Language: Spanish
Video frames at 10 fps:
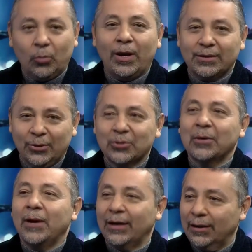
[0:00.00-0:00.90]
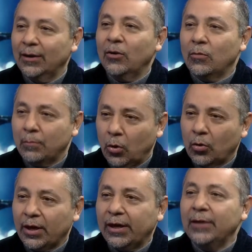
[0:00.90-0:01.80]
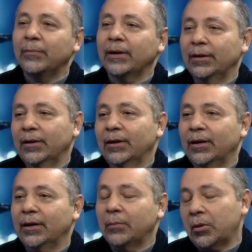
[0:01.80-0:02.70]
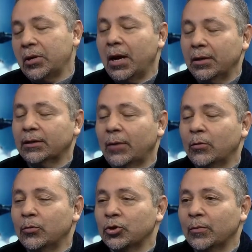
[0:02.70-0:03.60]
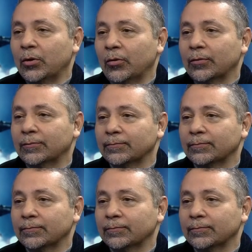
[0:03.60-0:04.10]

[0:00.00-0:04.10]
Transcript: yo tuve hace dos semanas un poco de gripe, eh, pero ya estamos Qué bueno que se